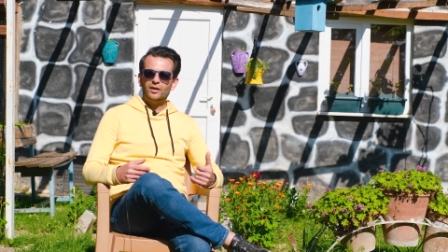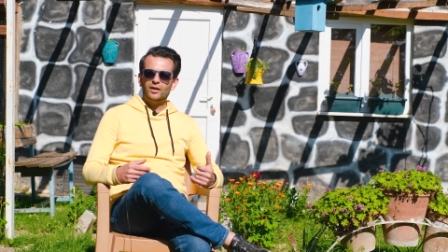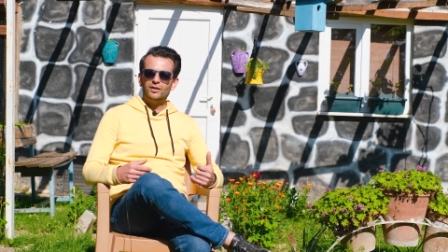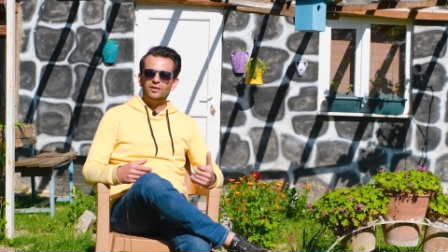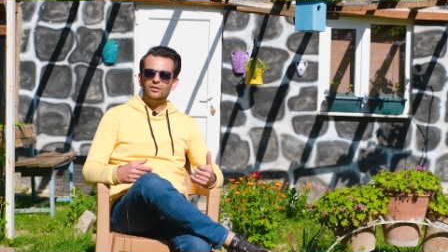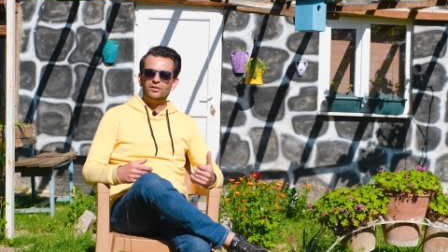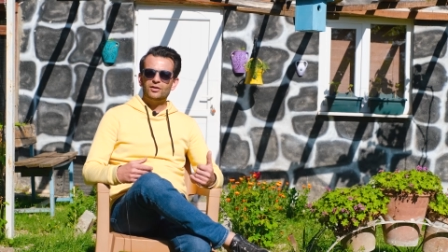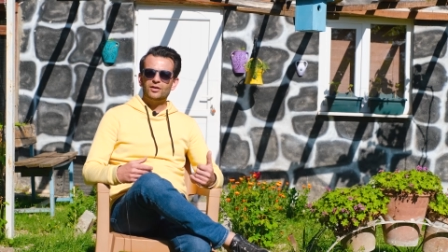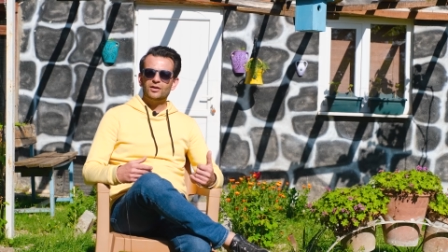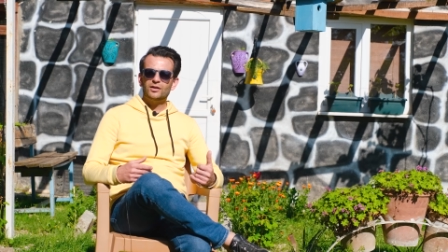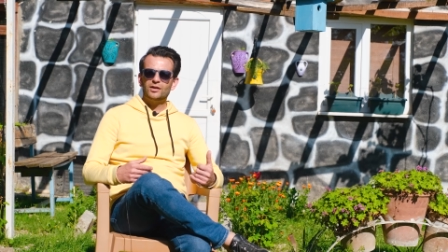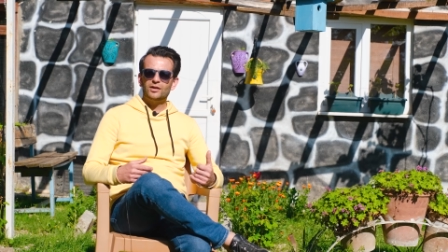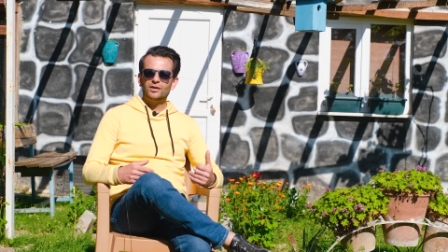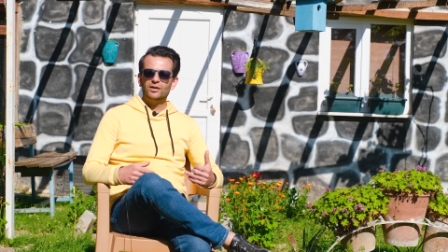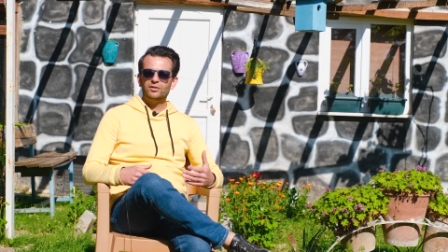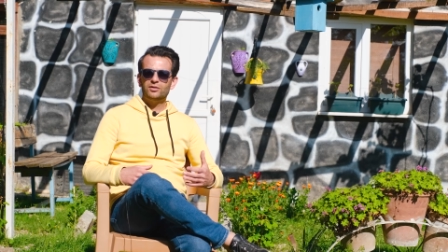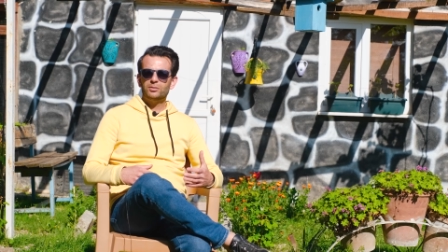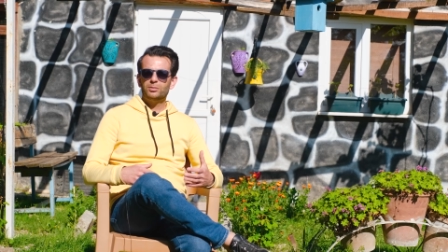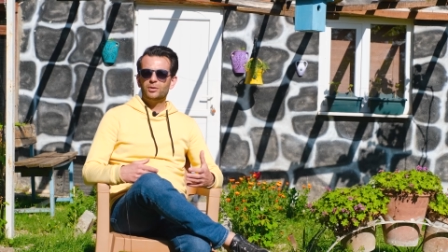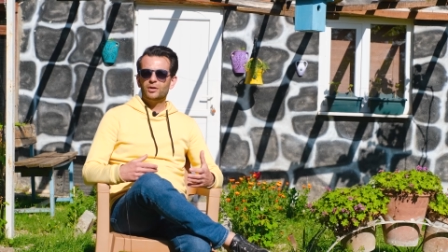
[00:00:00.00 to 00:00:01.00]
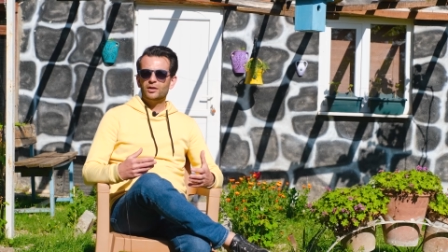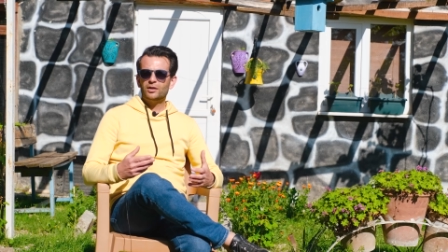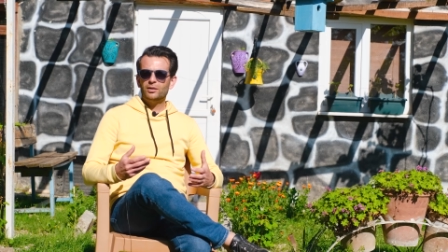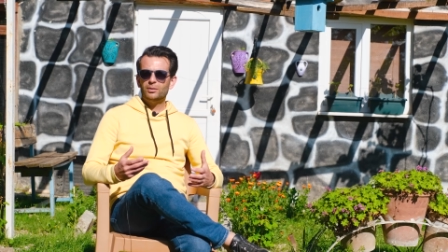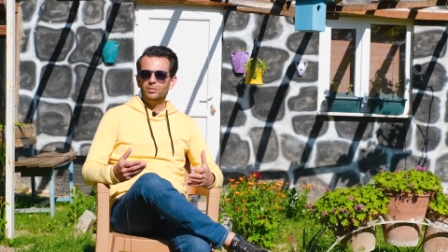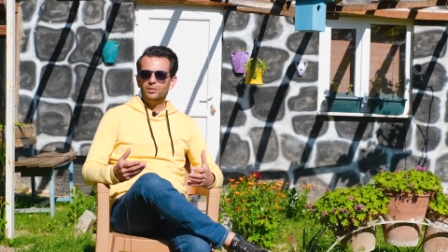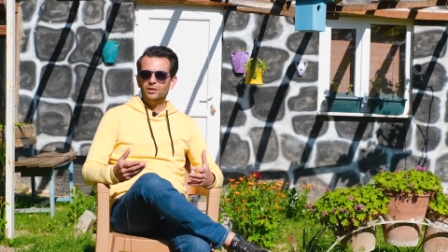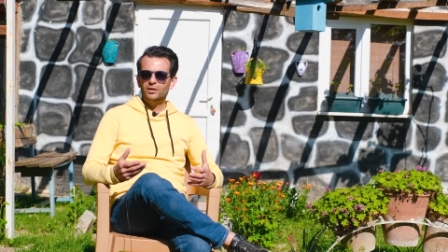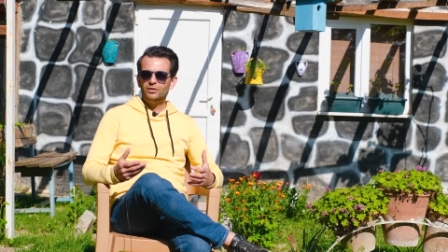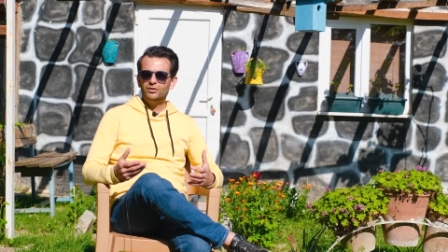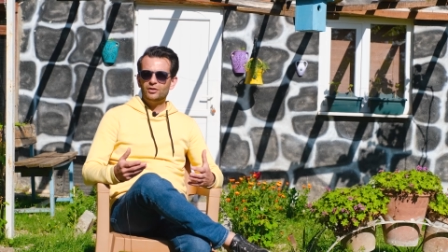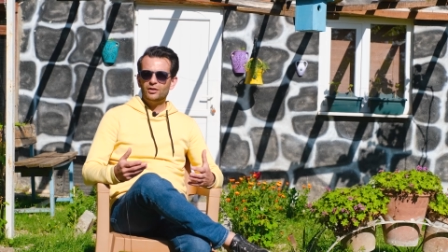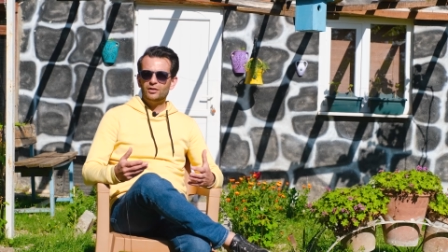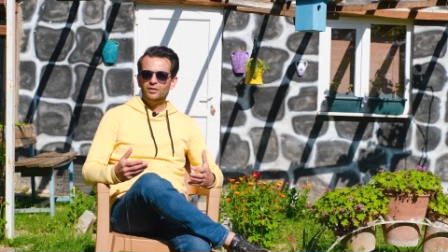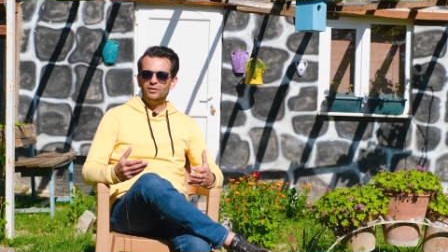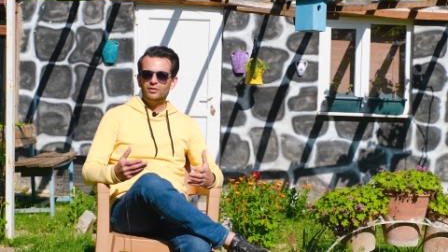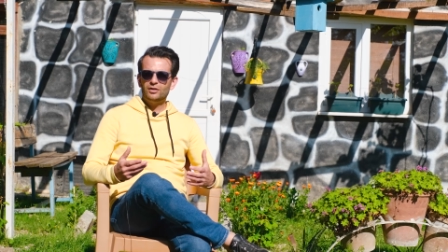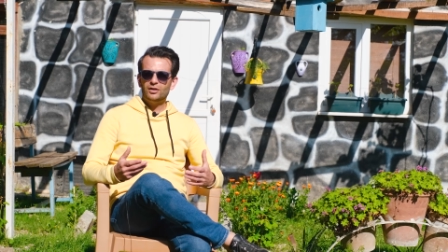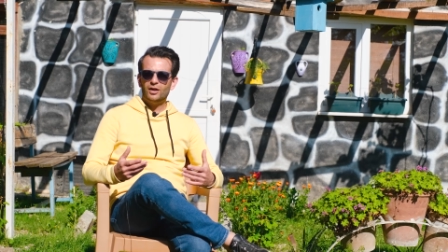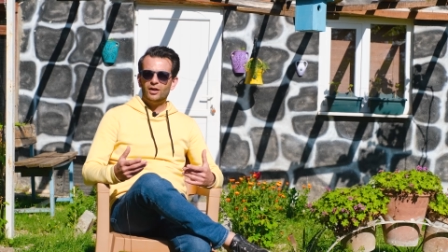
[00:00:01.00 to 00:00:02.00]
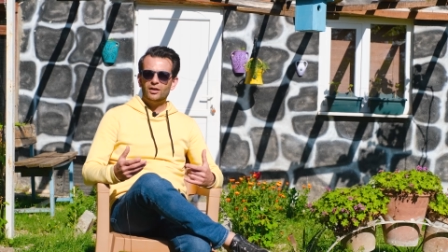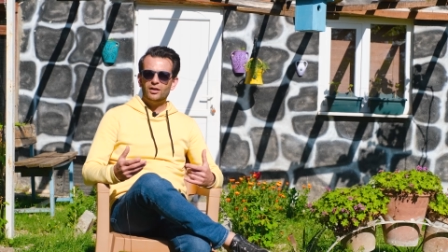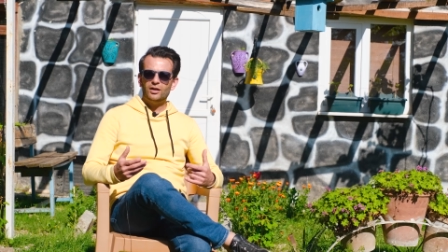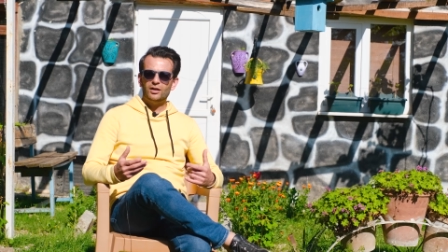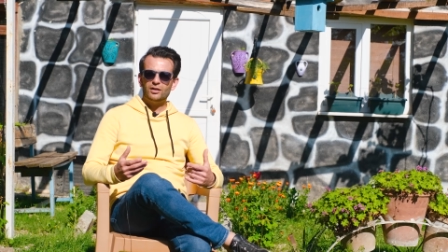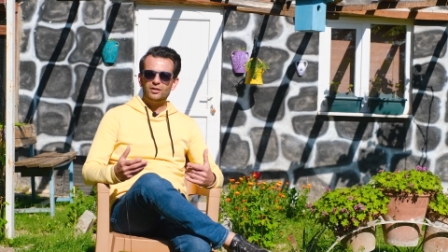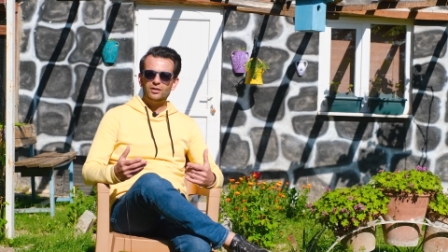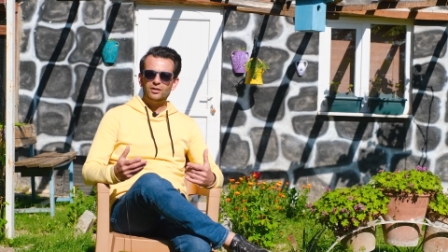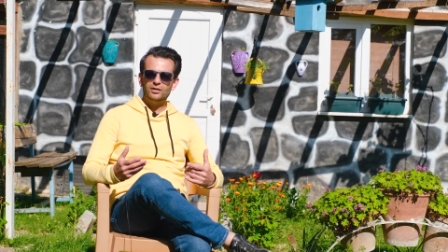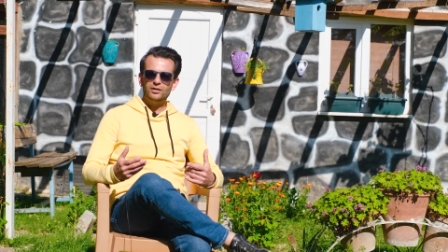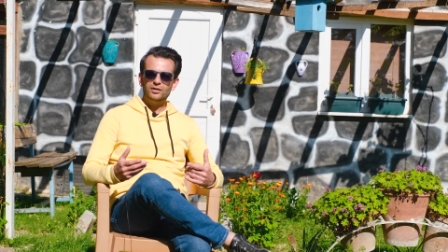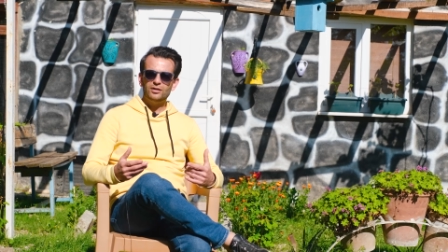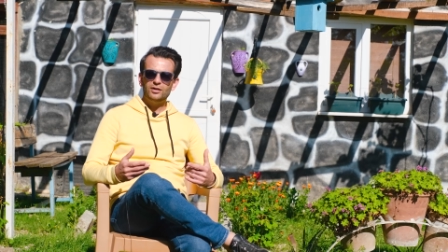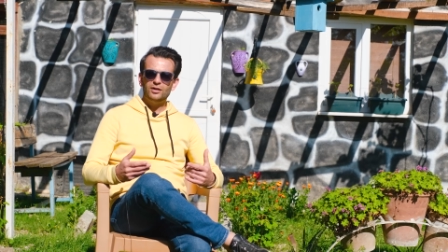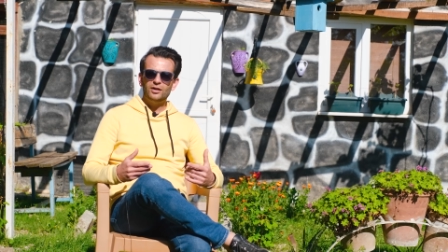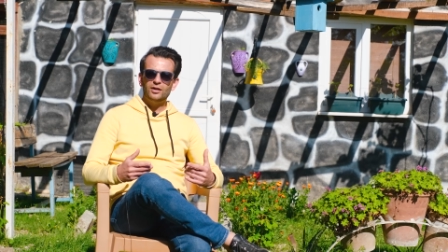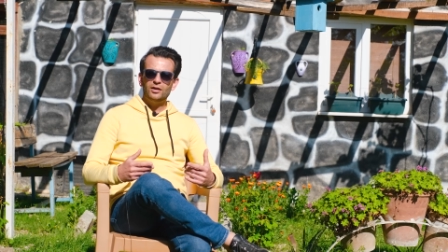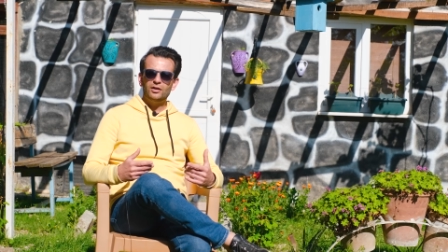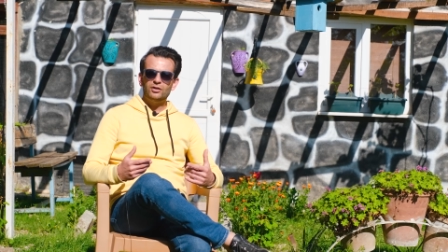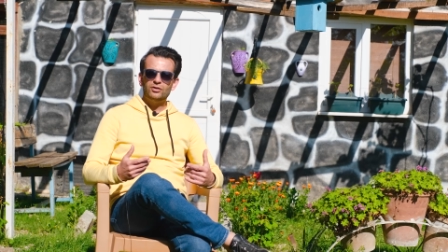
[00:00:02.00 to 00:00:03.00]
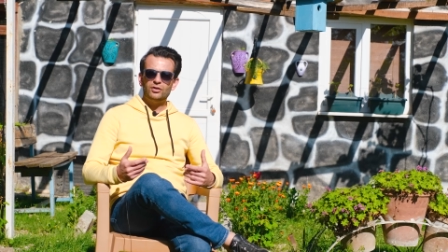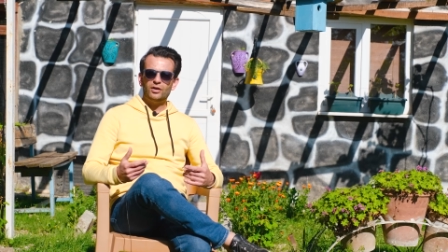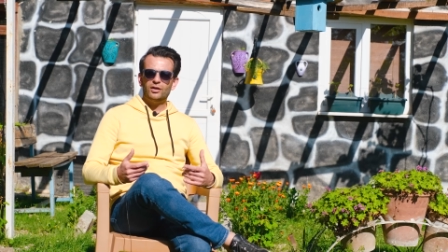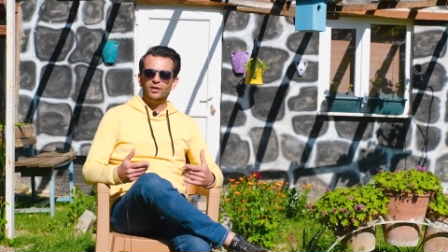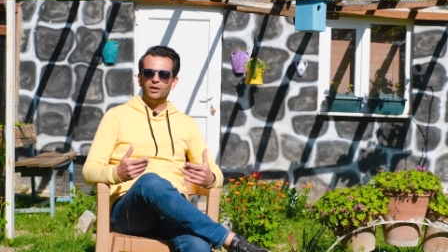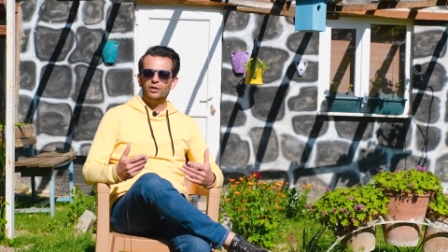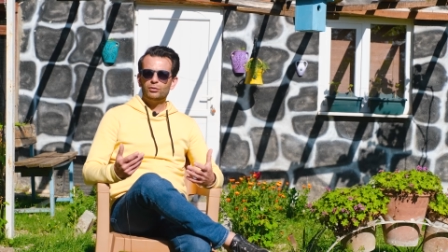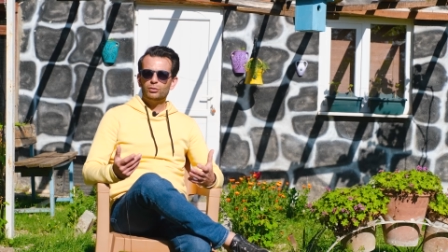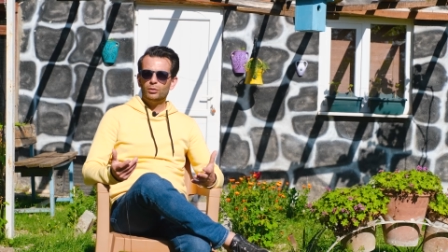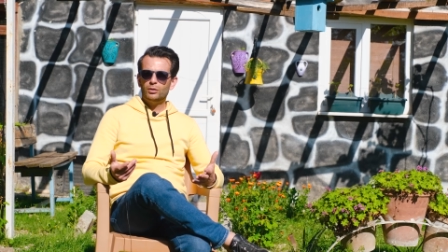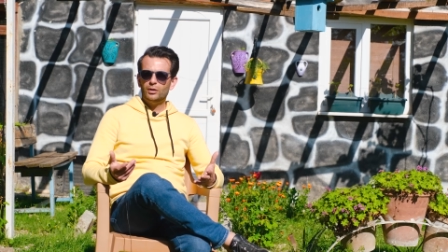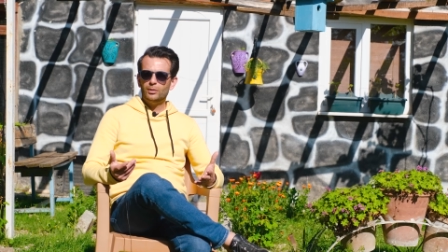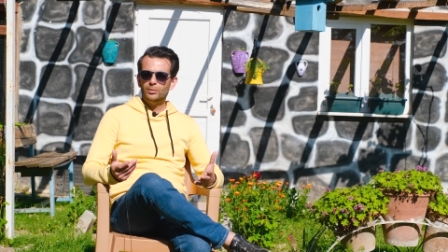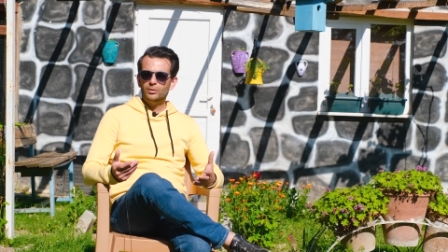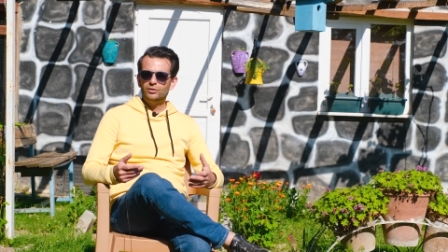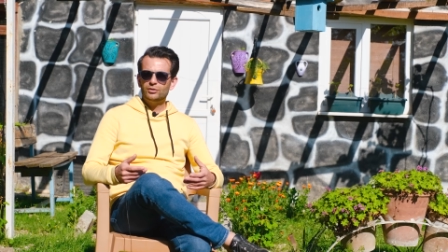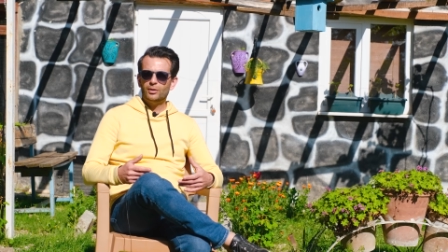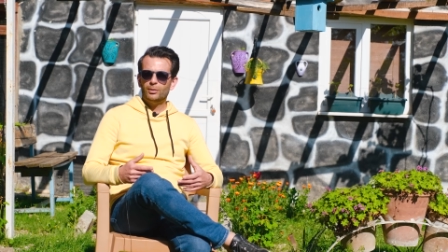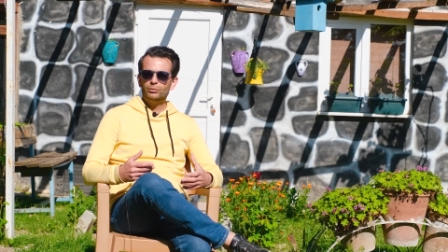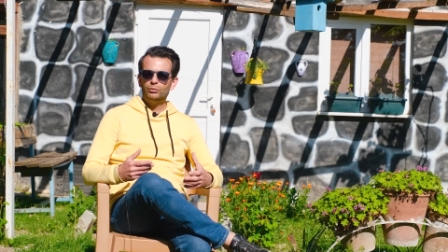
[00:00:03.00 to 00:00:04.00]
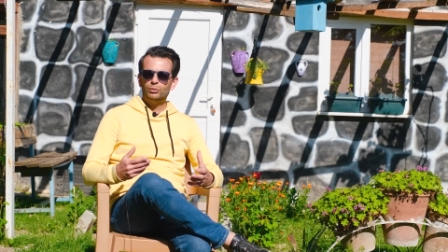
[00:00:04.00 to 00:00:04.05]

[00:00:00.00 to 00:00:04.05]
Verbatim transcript: hani sigarayı nasıl bırakabileceğinizle alakalı şeyler söylemeyeceğim.